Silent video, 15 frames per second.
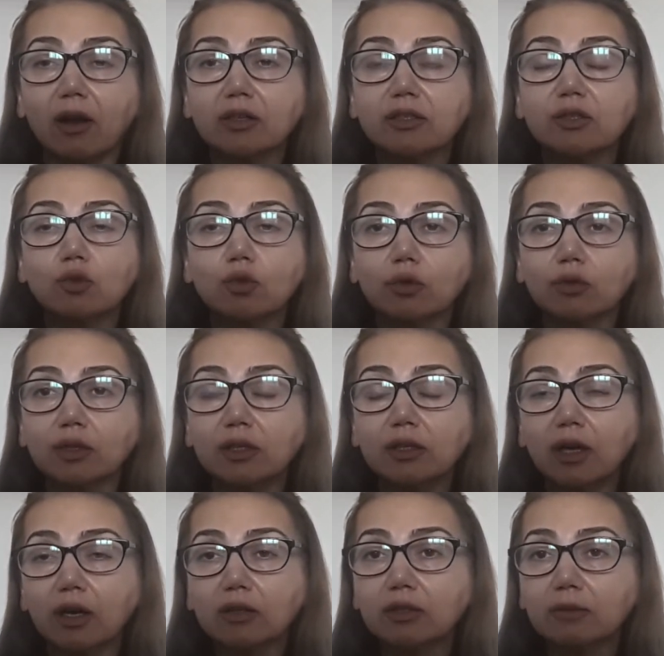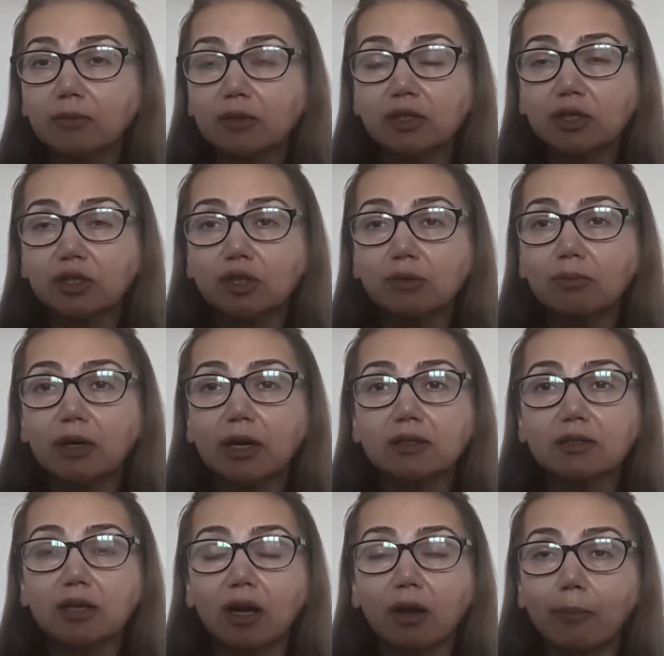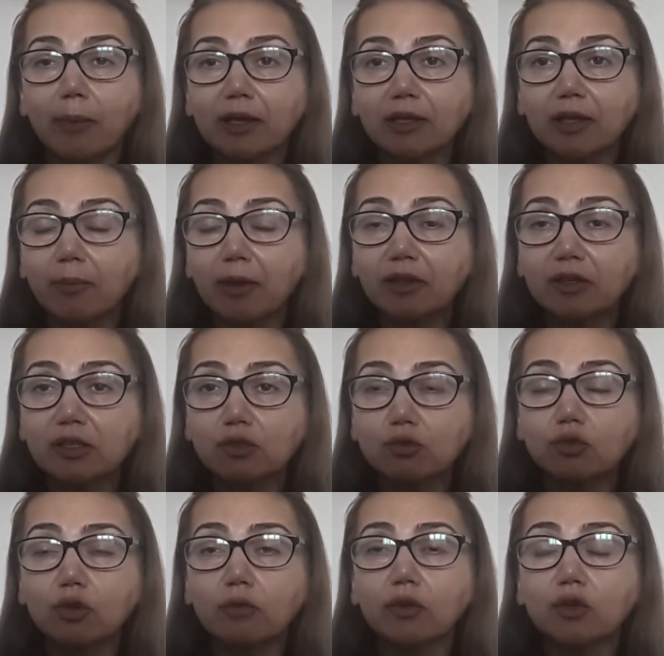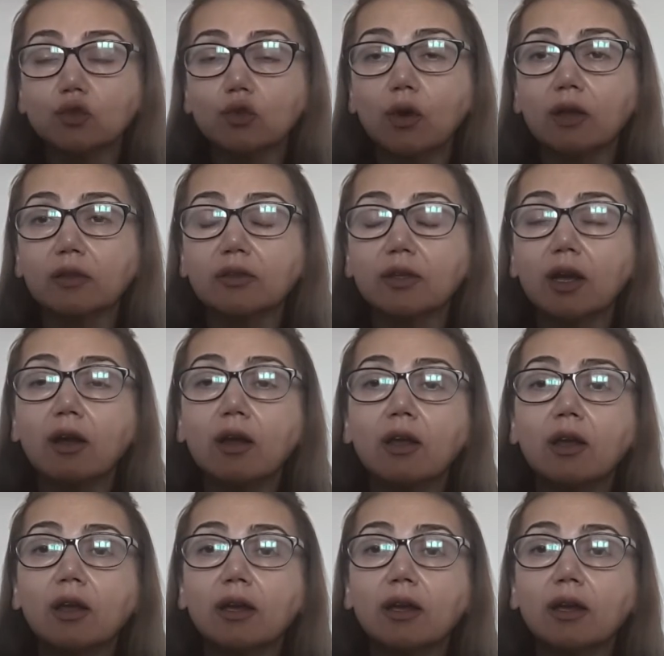aksiyonların alınması için biraz daha beklemek istiyor ve şu anda